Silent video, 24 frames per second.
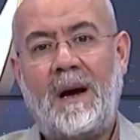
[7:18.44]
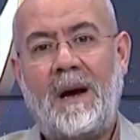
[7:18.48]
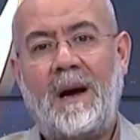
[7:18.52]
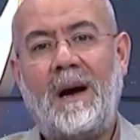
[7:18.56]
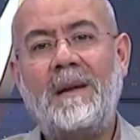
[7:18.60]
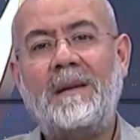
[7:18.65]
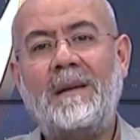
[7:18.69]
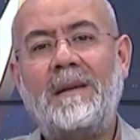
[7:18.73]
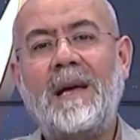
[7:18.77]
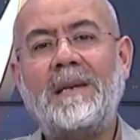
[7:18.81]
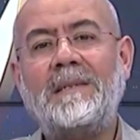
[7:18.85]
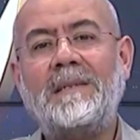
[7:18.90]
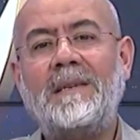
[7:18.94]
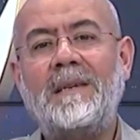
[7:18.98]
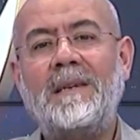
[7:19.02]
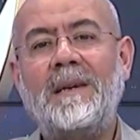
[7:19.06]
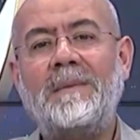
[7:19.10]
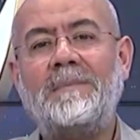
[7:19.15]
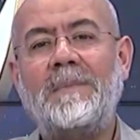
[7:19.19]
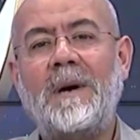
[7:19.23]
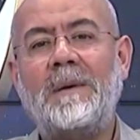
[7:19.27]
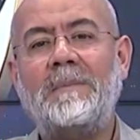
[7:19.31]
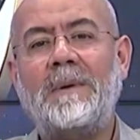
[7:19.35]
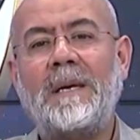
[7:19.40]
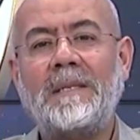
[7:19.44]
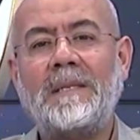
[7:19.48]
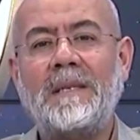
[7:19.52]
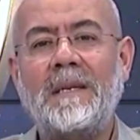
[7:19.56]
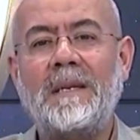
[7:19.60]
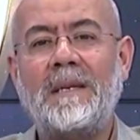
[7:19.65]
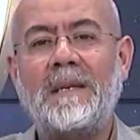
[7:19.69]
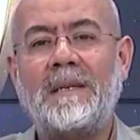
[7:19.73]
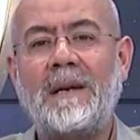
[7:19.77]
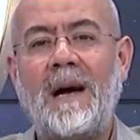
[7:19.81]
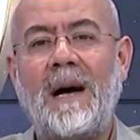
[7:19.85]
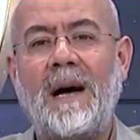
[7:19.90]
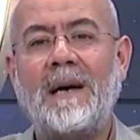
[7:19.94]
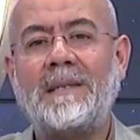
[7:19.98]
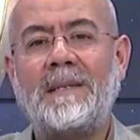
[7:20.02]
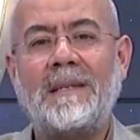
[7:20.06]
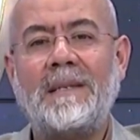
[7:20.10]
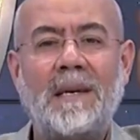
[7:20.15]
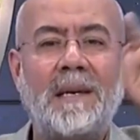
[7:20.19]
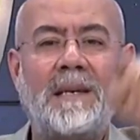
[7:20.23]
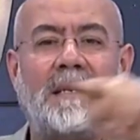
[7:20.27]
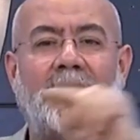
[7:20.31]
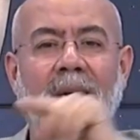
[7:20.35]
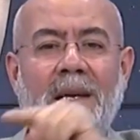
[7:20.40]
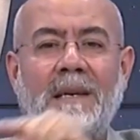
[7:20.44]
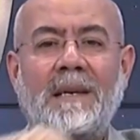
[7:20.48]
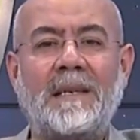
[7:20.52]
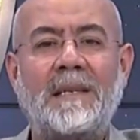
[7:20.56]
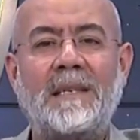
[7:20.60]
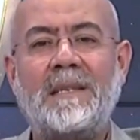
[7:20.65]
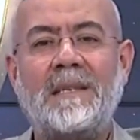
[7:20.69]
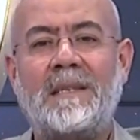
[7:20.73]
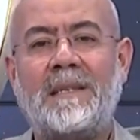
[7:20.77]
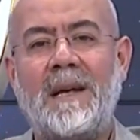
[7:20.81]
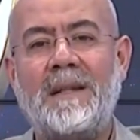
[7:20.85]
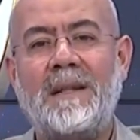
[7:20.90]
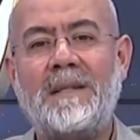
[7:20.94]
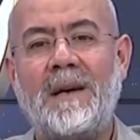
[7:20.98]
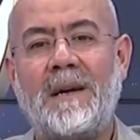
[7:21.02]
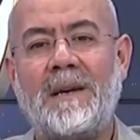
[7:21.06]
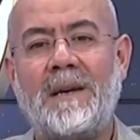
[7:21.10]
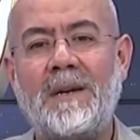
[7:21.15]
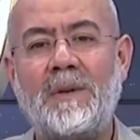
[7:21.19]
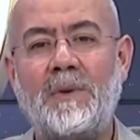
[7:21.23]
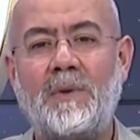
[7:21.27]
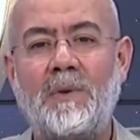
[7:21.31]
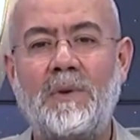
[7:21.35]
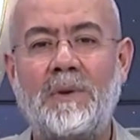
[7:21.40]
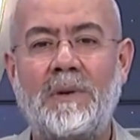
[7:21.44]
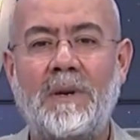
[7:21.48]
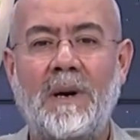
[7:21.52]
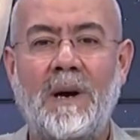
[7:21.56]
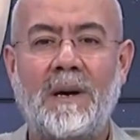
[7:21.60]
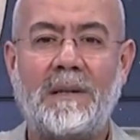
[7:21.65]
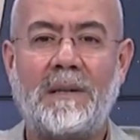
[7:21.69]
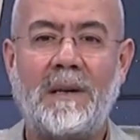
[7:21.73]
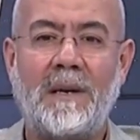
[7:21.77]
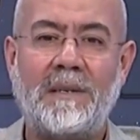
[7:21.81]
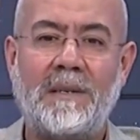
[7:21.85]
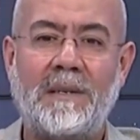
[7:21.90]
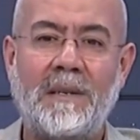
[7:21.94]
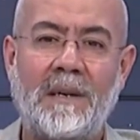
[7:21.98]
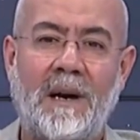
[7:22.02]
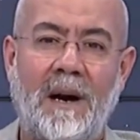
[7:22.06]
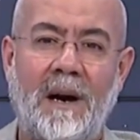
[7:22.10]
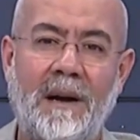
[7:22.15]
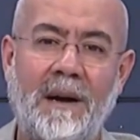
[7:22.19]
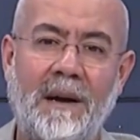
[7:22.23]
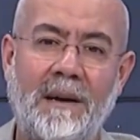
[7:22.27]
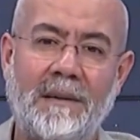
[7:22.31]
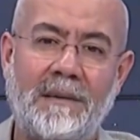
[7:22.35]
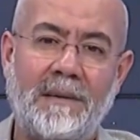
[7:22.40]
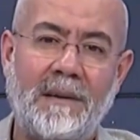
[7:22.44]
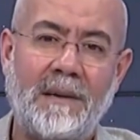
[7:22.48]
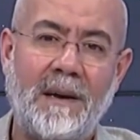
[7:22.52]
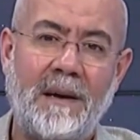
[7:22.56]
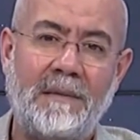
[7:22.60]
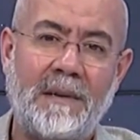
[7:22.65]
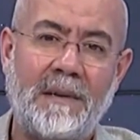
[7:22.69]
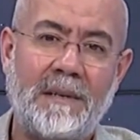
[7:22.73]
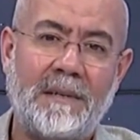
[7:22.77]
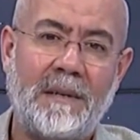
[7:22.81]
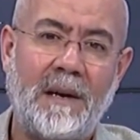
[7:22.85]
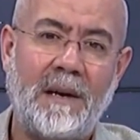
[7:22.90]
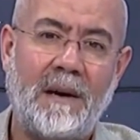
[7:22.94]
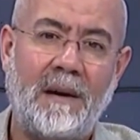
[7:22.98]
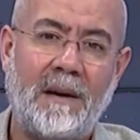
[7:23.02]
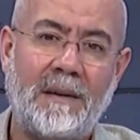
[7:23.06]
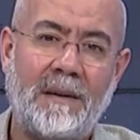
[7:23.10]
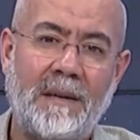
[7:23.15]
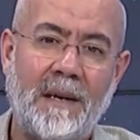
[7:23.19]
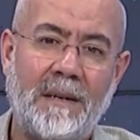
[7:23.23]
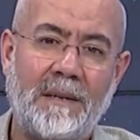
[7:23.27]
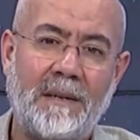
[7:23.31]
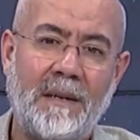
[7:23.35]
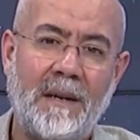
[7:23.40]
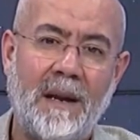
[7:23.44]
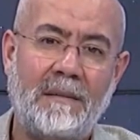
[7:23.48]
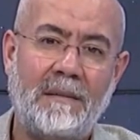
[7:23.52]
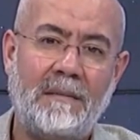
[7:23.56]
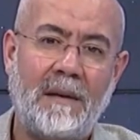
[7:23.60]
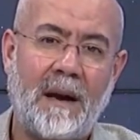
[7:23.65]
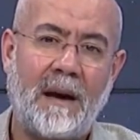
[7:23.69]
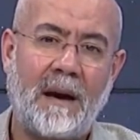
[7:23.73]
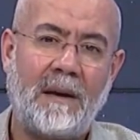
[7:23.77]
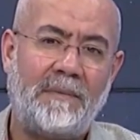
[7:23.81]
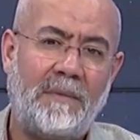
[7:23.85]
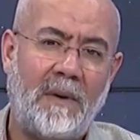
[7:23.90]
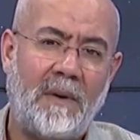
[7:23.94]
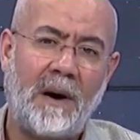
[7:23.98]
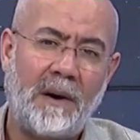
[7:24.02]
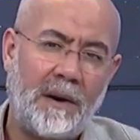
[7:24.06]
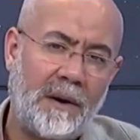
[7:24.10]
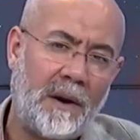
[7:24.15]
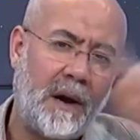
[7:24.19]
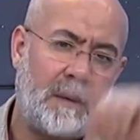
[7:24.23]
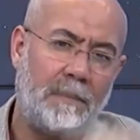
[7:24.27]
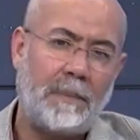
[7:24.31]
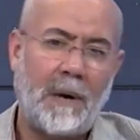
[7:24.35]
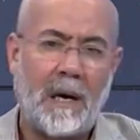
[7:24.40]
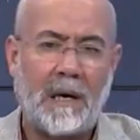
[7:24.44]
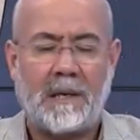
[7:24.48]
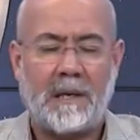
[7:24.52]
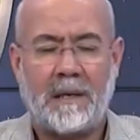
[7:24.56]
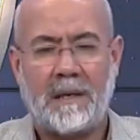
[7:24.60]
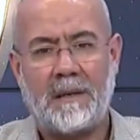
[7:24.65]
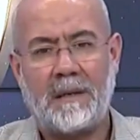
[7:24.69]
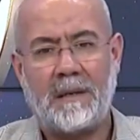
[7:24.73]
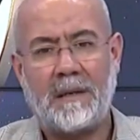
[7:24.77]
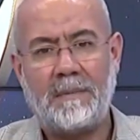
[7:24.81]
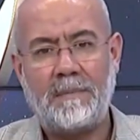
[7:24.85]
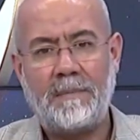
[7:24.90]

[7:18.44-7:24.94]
Annesini babasını razı eden insanların dünyadaki hayatına ve saadetine ve refahına bakın.